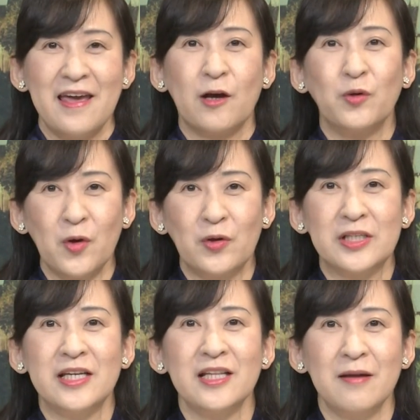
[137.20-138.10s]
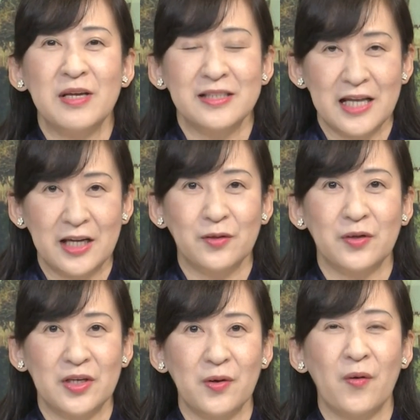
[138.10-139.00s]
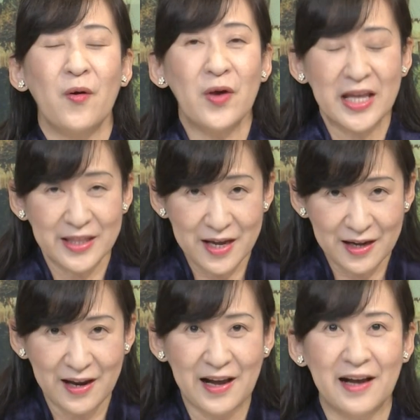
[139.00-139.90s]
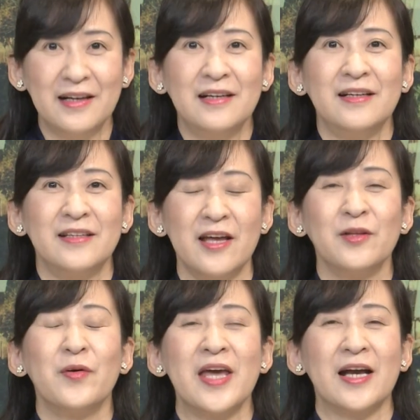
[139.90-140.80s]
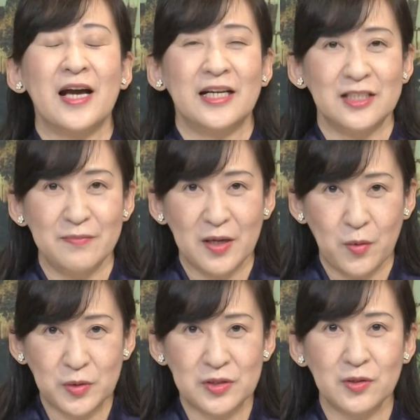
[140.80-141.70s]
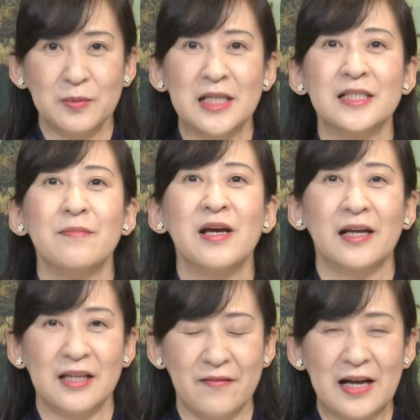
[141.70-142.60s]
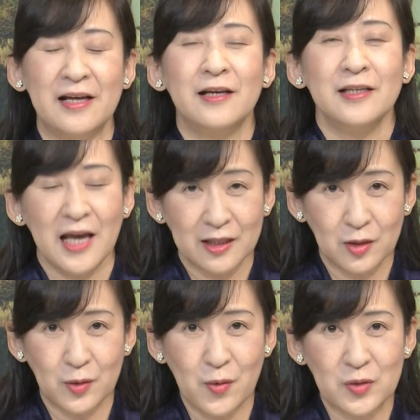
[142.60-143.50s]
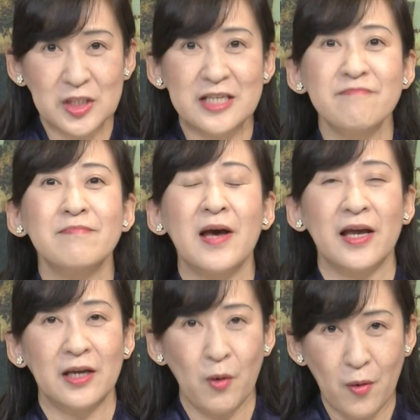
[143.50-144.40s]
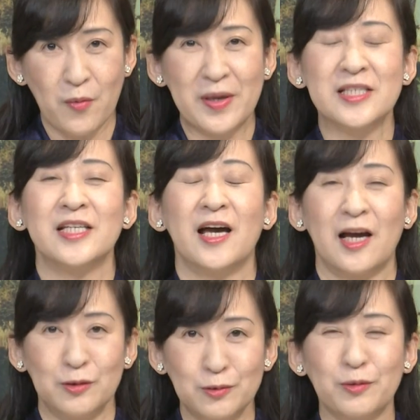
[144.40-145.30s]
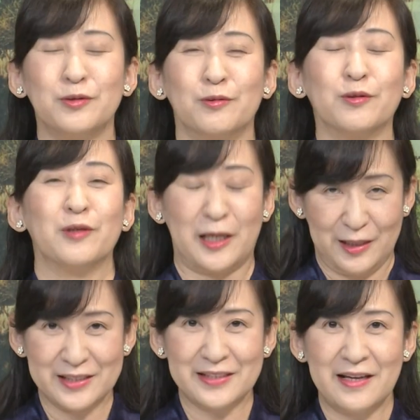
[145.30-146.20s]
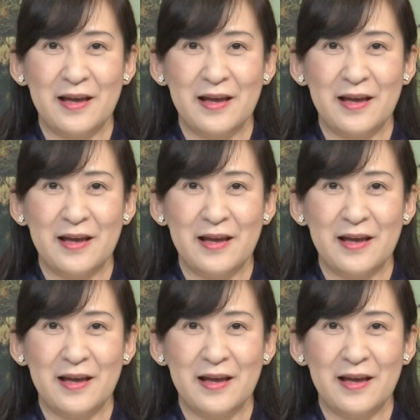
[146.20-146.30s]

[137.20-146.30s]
この新嘗祭の儀を終えてから天皇陛下はじめ皇室の皆様方はやっと新米を召し上がるということなんです